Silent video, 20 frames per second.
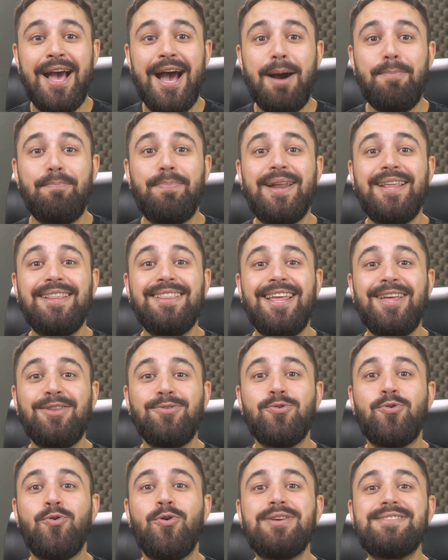
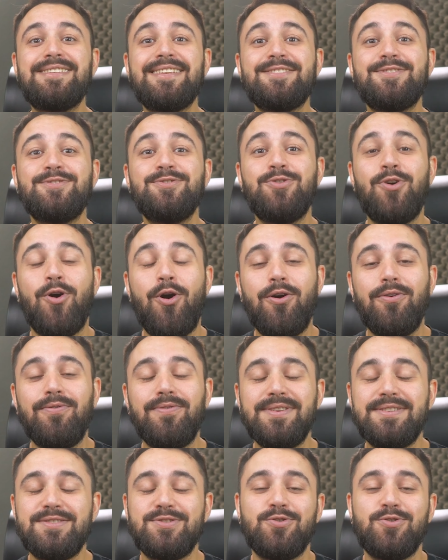aprendendo coisas novas